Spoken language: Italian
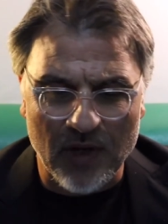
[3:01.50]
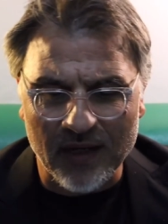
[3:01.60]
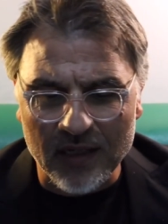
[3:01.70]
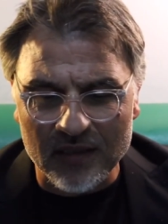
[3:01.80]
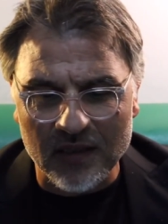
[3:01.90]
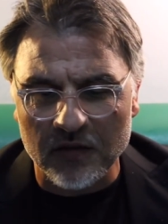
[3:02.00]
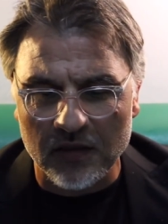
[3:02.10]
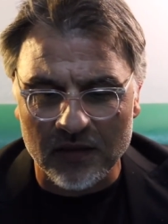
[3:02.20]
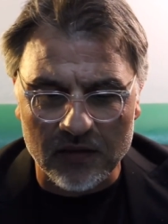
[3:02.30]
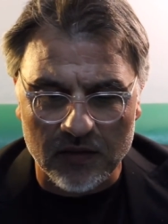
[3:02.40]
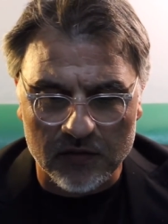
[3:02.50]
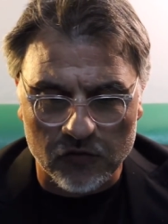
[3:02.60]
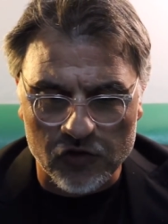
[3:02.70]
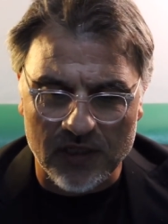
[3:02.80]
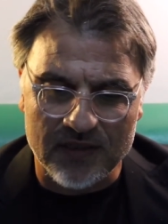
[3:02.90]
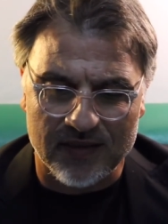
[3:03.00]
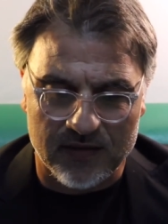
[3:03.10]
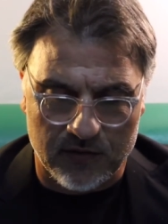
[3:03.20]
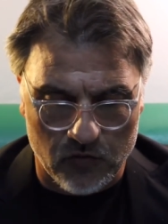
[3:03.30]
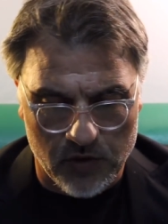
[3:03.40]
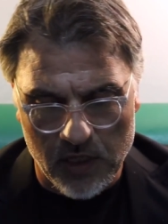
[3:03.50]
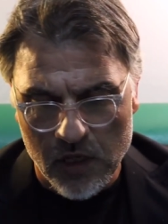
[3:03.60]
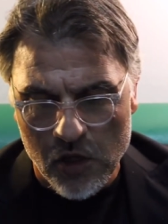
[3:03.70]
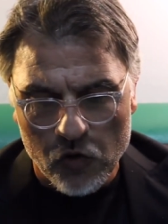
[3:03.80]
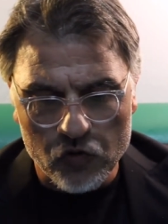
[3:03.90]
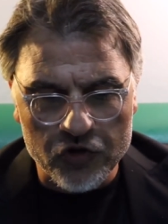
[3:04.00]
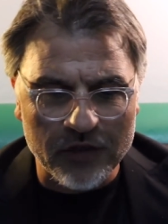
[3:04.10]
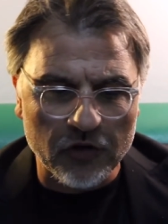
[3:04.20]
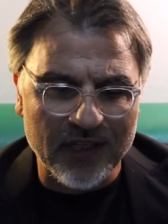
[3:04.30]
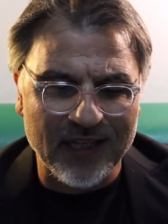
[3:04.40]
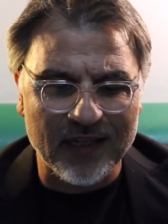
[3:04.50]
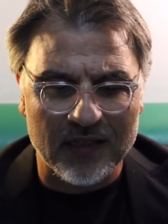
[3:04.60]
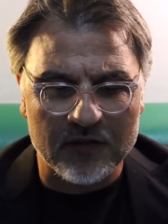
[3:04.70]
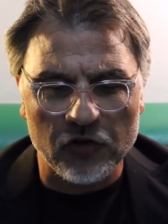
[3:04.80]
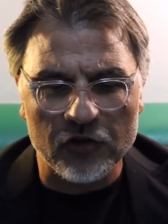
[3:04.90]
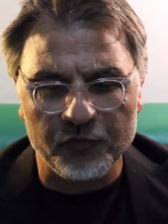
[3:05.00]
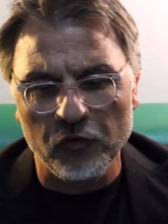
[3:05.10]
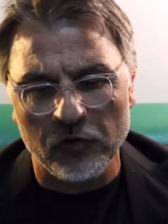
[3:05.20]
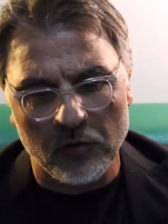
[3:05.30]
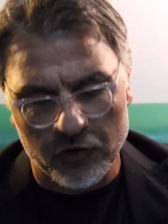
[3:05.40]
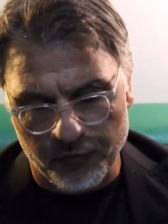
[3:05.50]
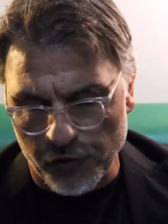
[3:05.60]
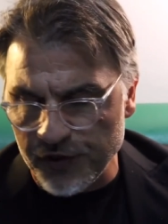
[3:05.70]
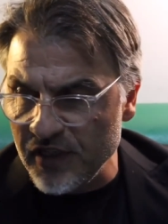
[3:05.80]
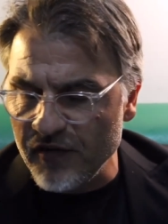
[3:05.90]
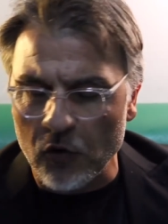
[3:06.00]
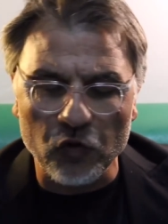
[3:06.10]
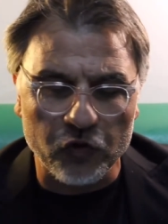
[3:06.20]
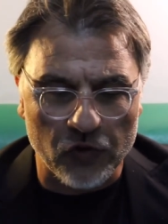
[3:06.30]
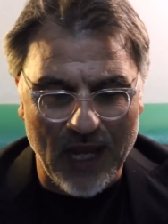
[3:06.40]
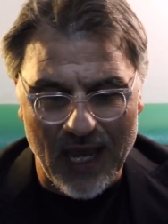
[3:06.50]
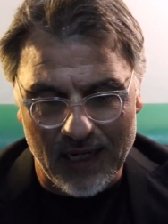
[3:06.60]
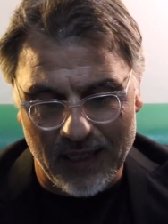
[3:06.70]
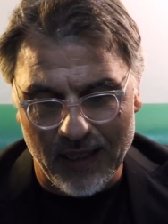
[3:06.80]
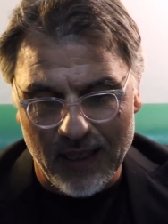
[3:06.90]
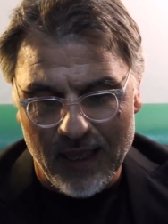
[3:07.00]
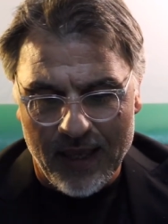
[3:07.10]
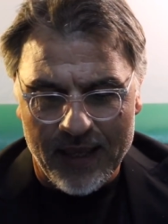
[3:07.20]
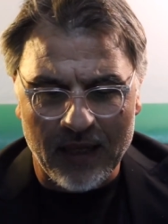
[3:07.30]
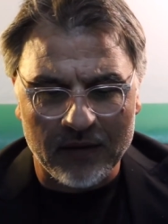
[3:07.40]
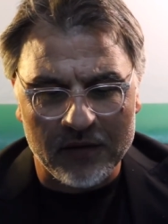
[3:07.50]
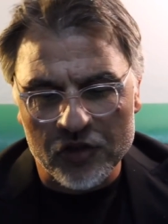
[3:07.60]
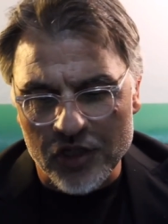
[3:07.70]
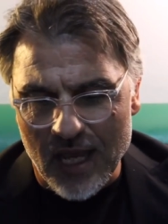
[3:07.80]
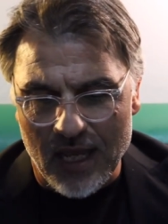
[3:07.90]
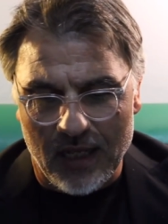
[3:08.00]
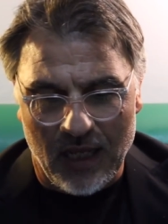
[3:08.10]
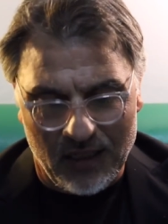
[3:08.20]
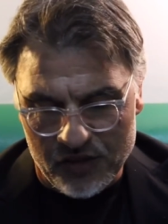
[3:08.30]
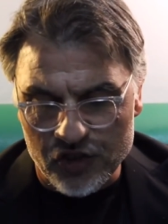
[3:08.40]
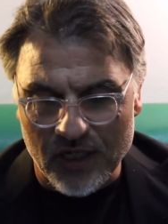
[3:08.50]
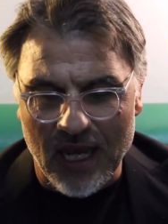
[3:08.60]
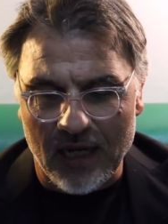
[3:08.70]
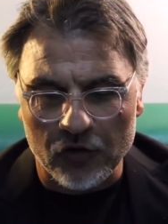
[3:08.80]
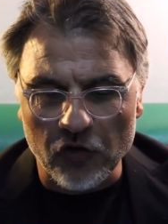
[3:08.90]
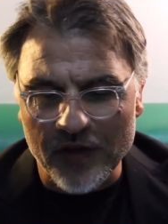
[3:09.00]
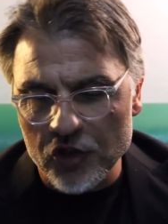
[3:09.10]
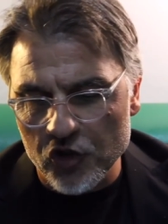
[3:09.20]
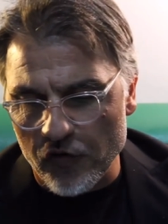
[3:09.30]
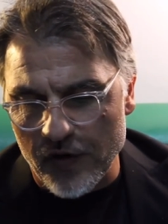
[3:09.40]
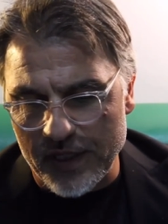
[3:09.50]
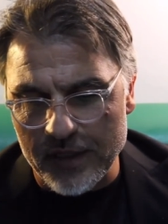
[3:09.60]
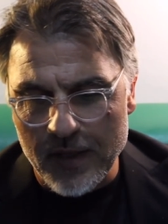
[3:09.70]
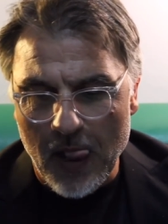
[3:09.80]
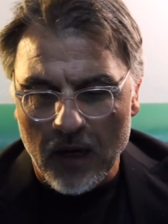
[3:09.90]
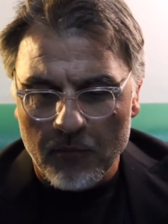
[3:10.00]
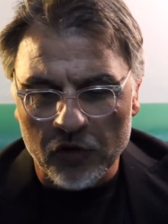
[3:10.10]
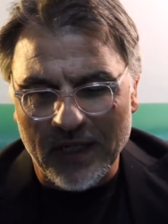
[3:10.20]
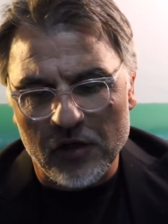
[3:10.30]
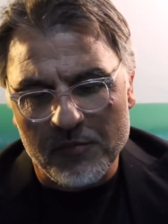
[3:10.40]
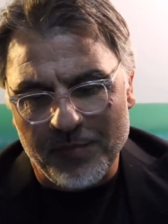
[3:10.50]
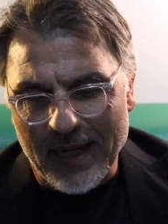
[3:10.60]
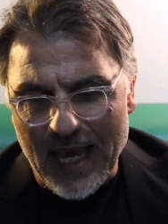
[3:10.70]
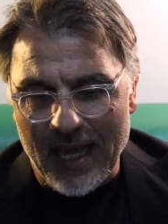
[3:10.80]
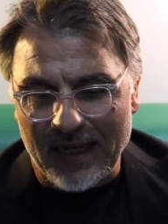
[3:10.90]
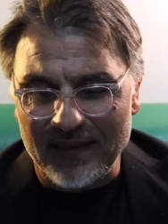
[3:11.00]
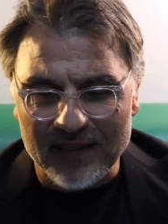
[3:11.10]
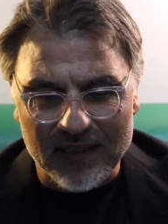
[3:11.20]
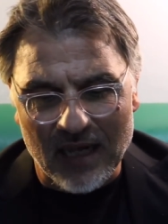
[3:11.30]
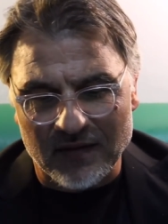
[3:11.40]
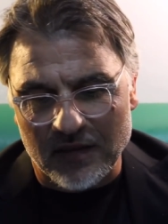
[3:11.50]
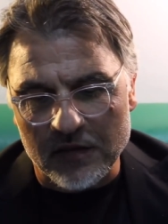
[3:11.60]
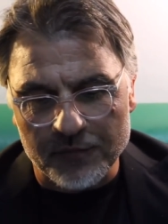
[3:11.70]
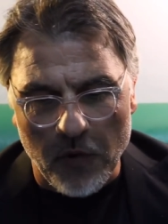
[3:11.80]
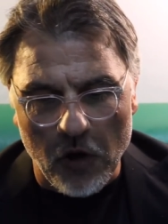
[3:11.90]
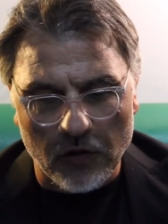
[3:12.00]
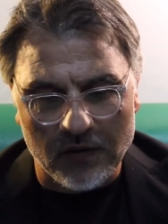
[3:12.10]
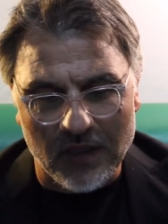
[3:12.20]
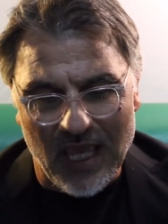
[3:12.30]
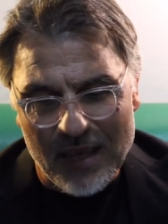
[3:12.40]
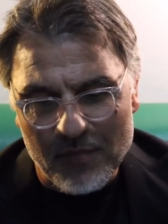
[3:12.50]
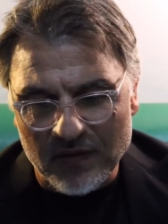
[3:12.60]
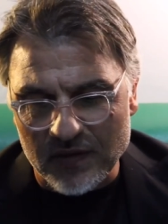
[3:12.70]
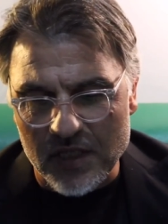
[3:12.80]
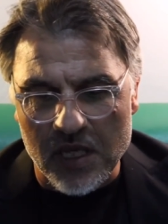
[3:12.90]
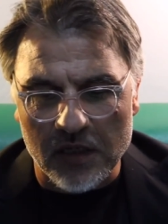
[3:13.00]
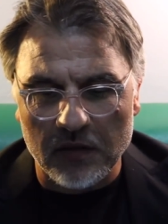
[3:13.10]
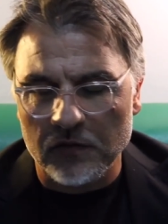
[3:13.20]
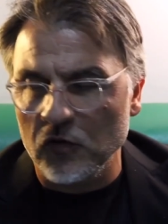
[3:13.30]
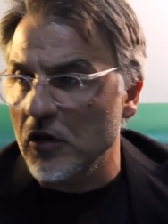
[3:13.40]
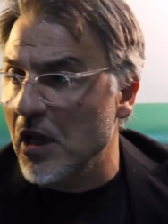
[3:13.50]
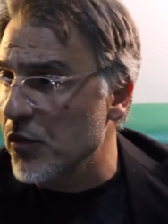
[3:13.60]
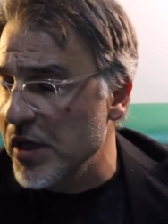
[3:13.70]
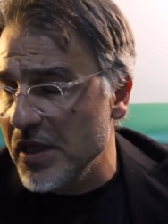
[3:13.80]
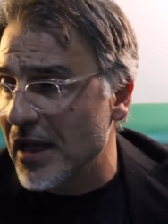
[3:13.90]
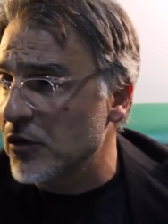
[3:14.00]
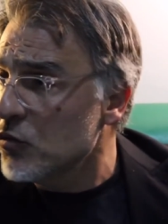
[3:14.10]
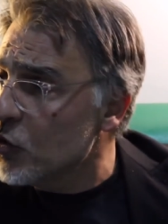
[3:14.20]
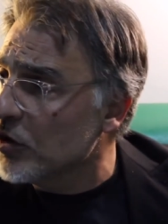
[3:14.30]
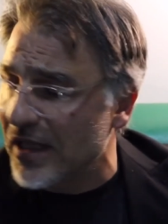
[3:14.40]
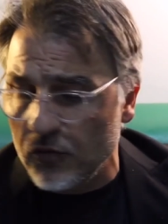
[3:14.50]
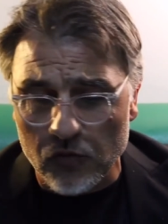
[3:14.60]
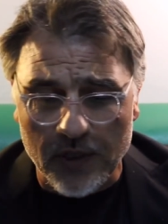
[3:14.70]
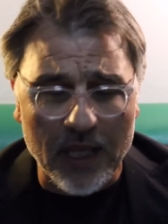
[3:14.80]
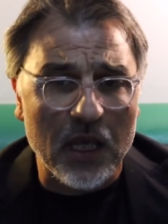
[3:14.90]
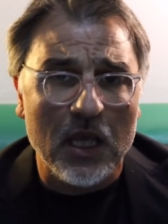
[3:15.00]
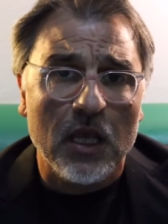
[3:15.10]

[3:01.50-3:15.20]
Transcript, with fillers: un'arena di, di socializzazione, un centro di aggregazione sportiva, culturale e artigia artigianale dove i giovani potranno imparare e dedicarsi agli sport e ai mestieri sotto la guida di un buon datore,